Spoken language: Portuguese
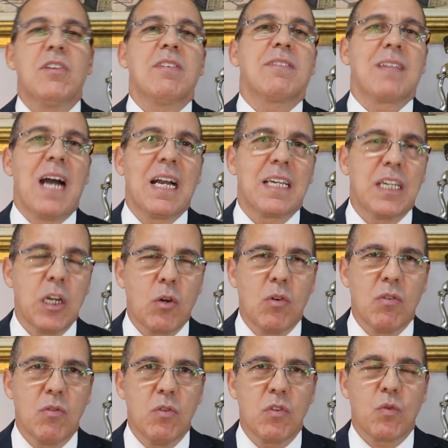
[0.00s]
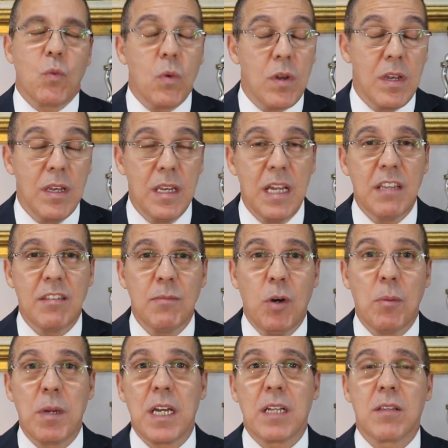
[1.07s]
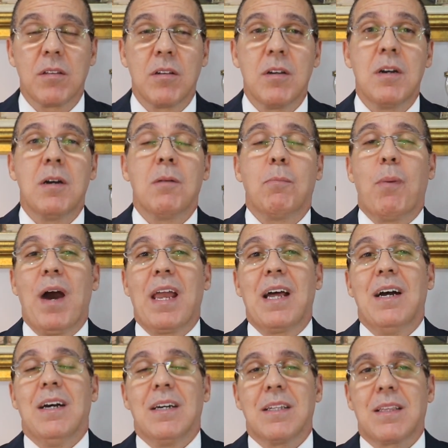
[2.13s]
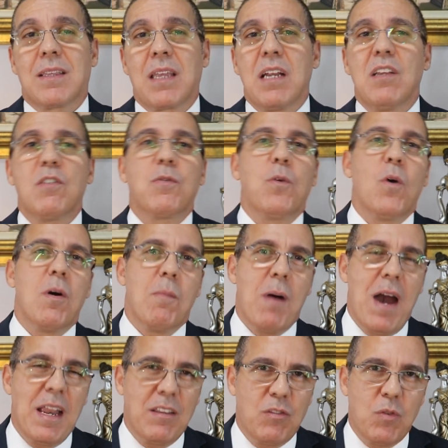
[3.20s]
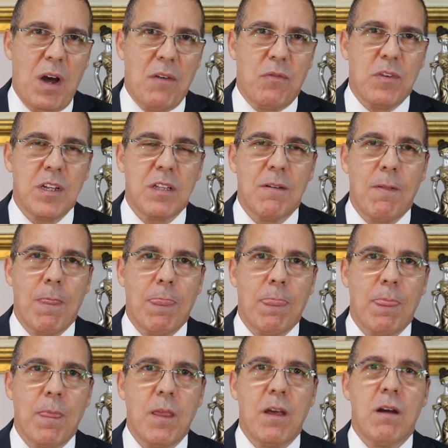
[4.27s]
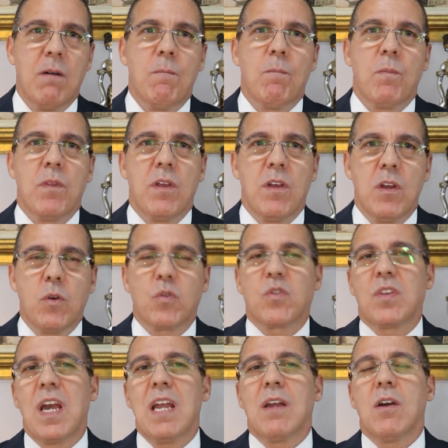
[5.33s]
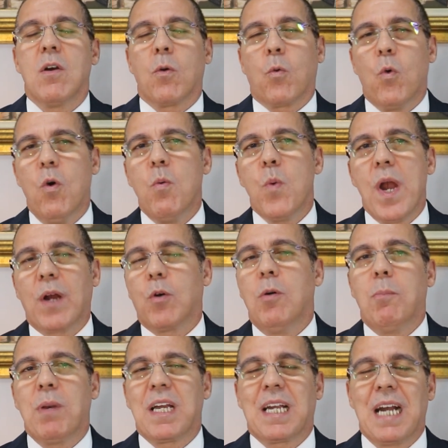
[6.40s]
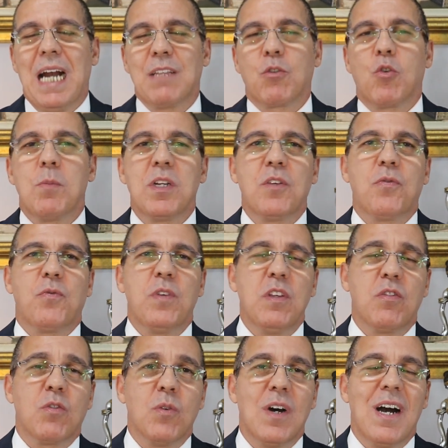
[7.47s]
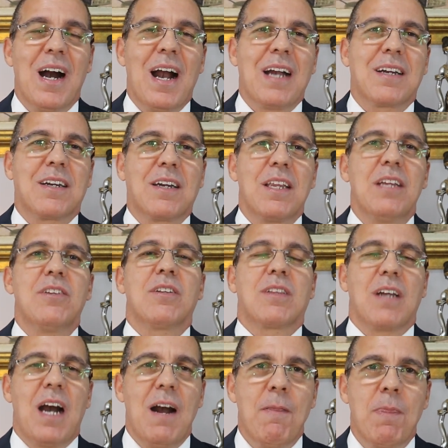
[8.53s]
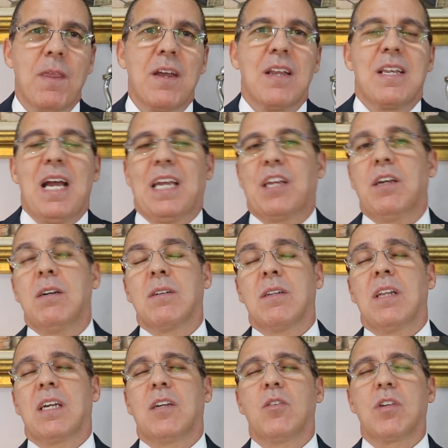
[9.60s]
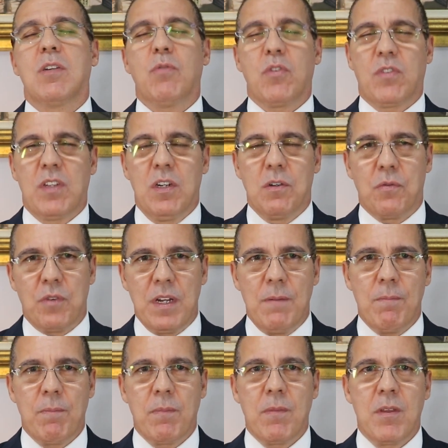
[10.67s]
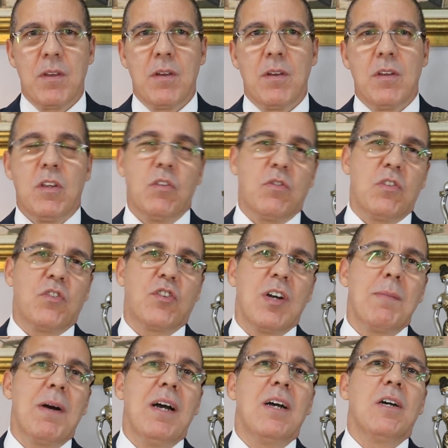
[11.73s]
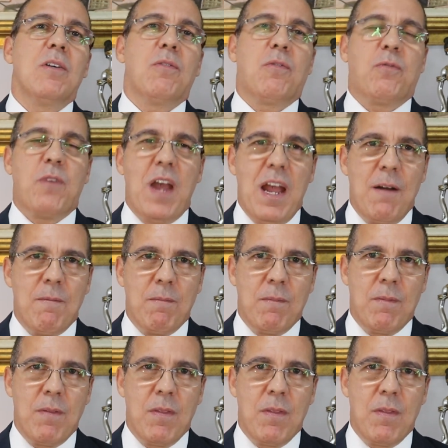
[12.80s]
de estar aqui conosco nesse momento para transformar a sua vida. Eu sei como é complicado, como é difícil acreditar naquilo, naquilo que você não vê. Isso se chama fé,